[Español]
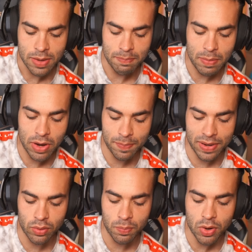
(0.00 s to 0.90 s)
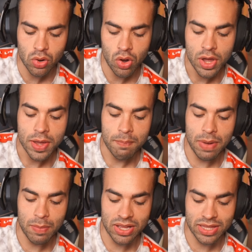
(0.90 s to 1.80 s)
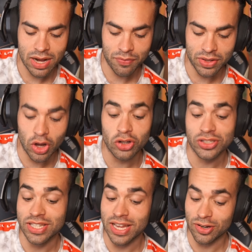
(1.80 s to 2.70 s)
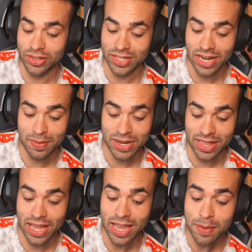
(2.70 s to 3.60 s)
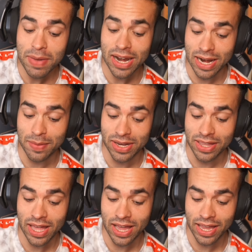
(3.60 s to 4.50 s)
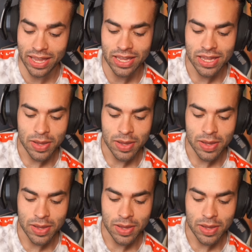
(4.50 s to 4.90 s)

Vamos a esperar un poco, vamos a tirar... Hostia, y nos tira la habilidad. Es mala la habilidad, ¿eh?